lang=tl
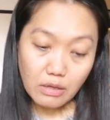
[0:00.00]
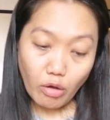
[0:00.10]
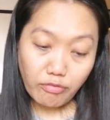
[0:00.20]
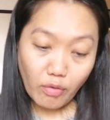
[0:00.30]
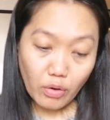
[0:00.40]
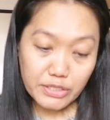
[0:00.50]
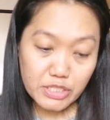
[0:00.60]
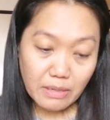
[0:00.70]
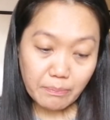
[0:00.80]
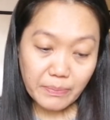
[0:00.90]
of
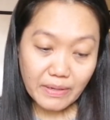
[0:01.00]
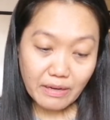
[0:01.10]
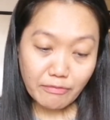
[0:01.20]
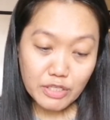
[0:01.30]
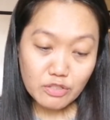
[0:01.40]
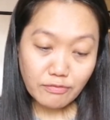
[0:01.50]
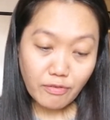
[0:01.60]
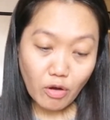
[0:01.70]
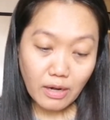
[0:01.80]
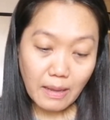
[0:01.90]
course, syempre, first of
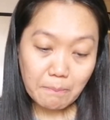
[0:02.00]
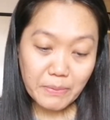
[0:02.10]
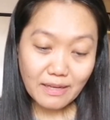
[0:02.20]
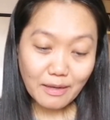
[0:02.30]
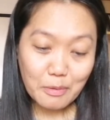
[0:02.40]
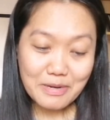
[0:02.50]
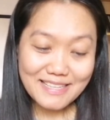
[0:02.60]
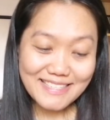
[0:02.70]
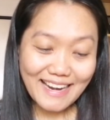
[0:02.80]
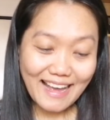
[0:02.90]
all, ang
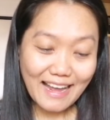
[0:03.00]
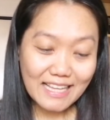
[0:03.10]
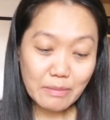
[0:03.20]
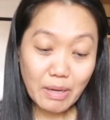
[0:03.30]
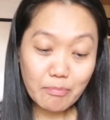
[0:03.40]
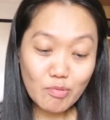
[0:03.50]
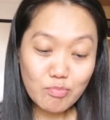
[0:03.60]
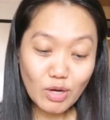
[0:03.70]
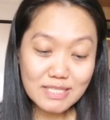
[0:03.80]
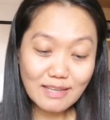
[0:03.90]
pinakauna sa lahat,
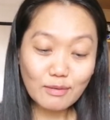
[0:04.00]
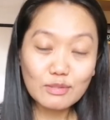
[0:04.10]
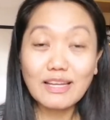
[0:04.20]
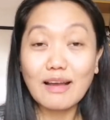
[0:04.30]
magbubukas ako